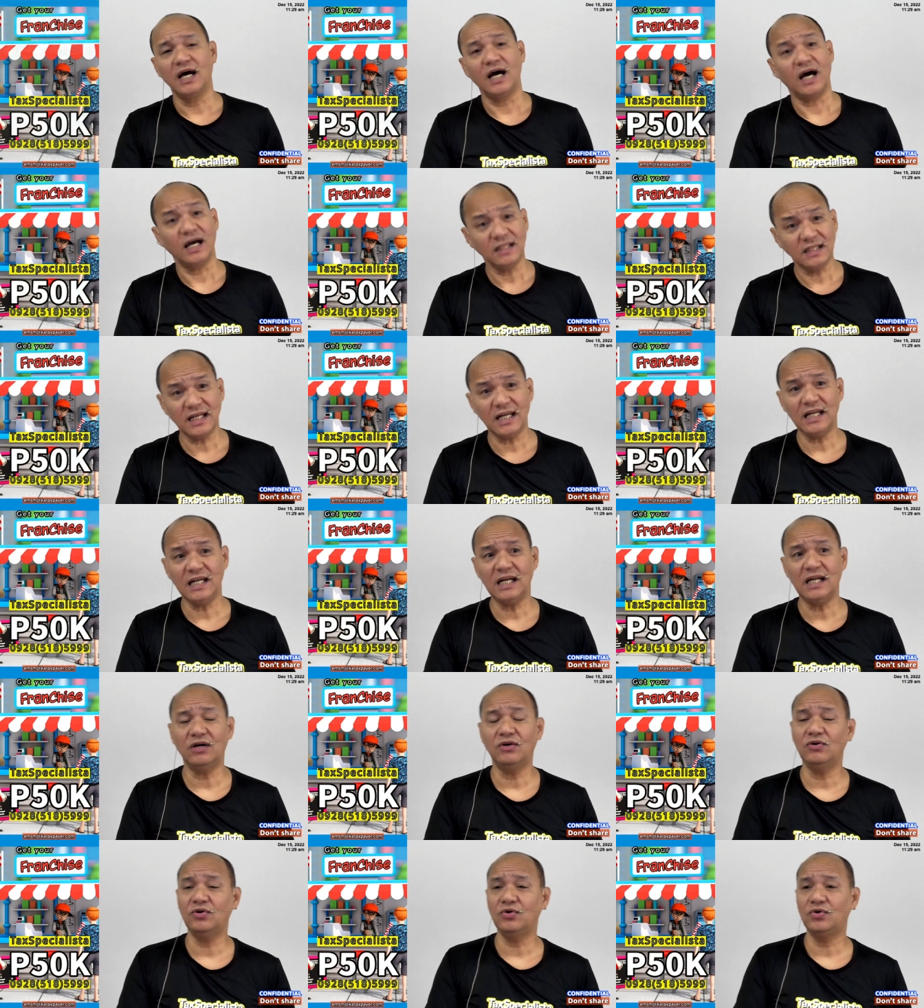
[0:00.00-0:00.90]
Ang dali
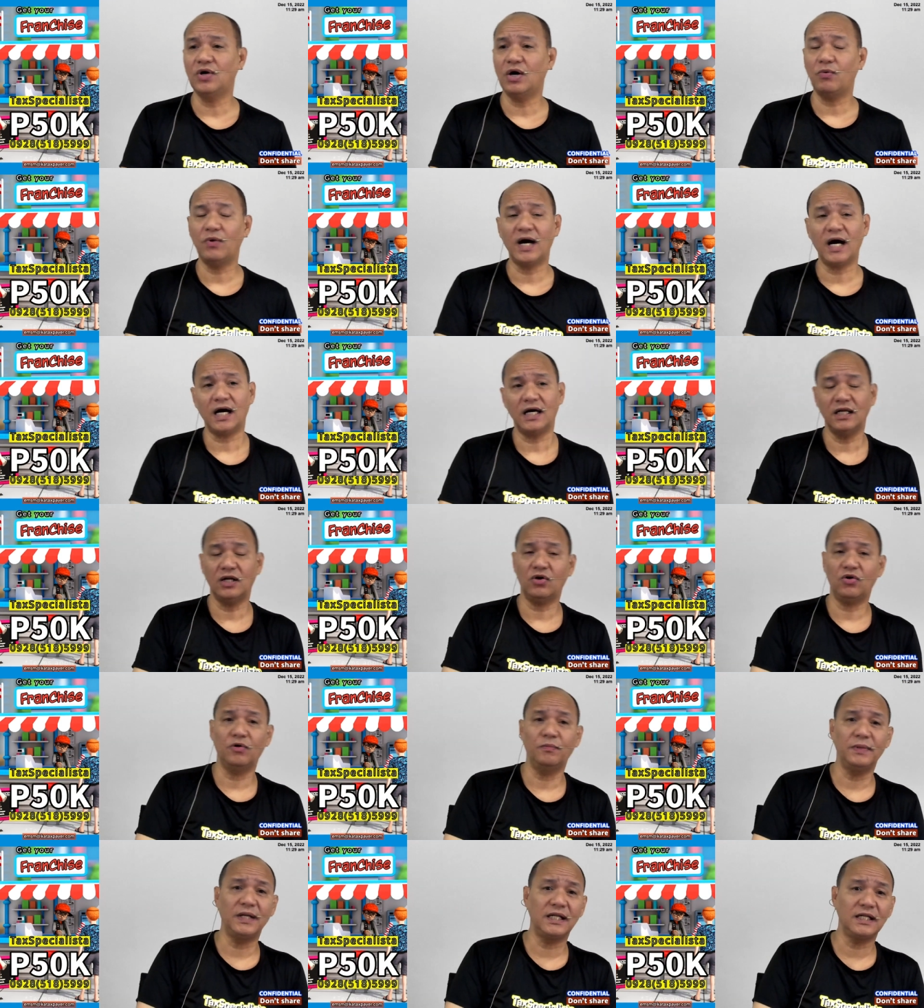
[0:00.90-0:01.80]
lang hawakan ng
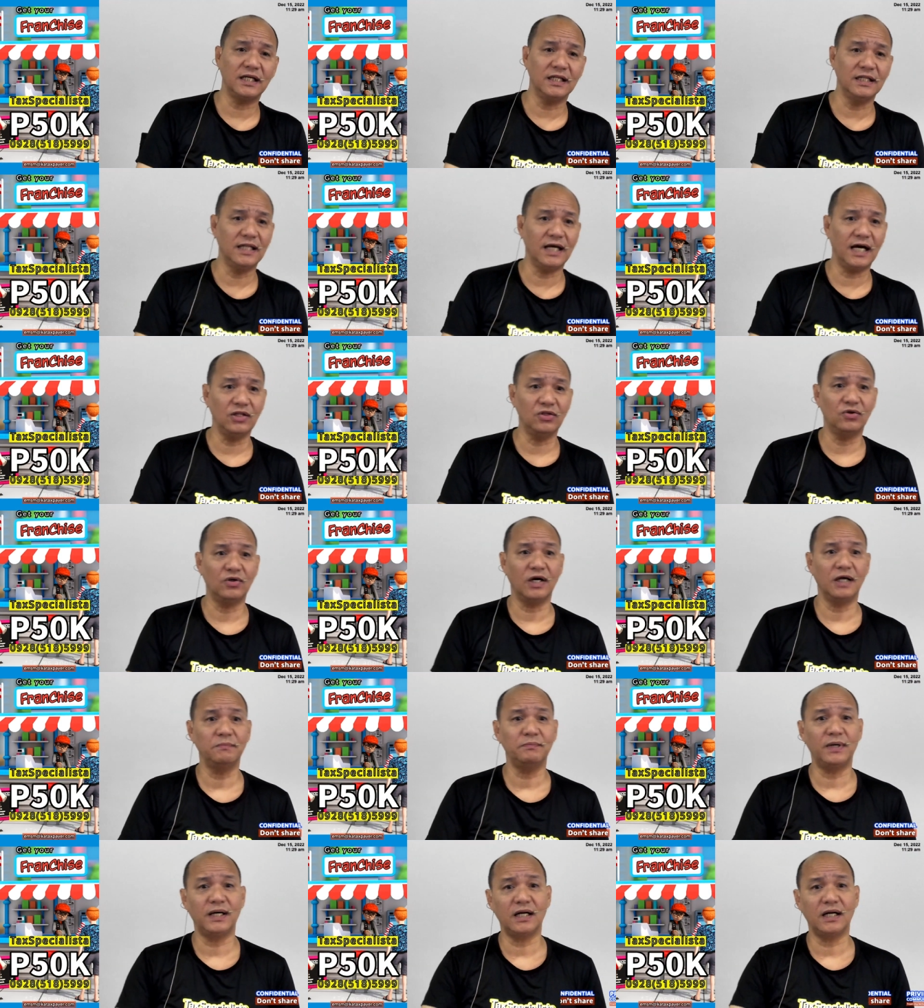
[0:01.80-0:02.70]
Opland kandado
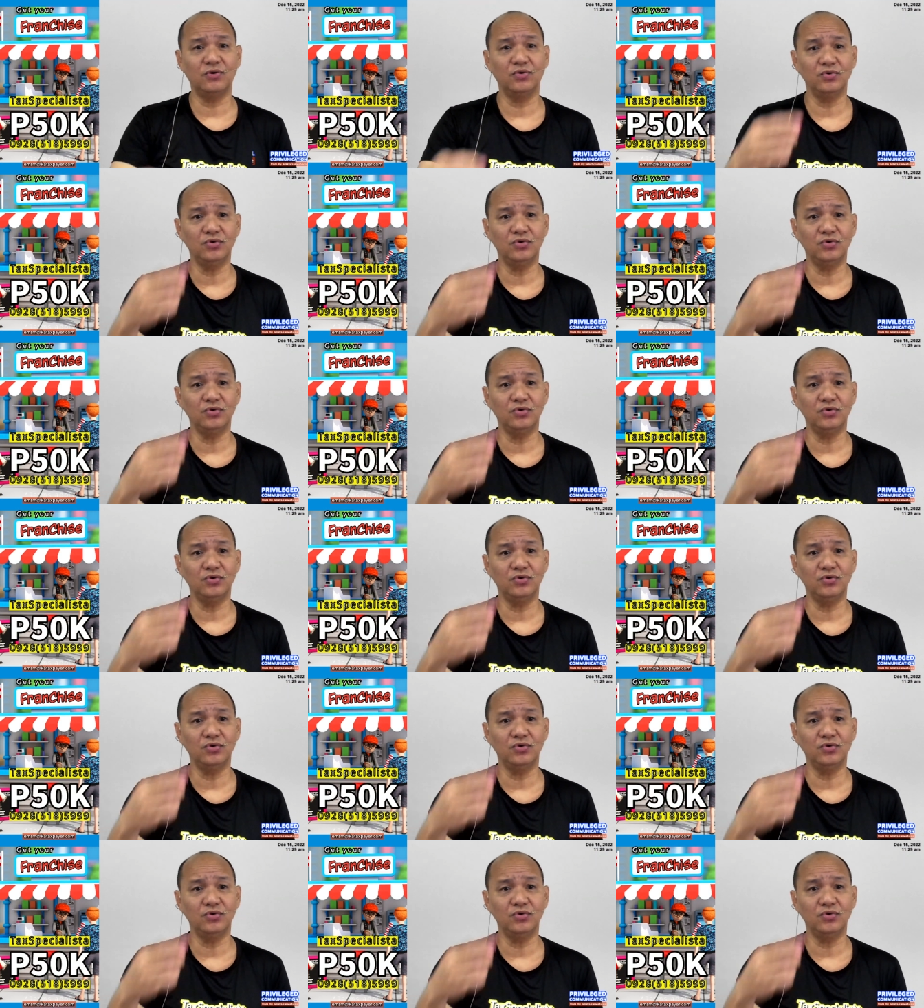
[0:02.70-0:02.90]
at para ho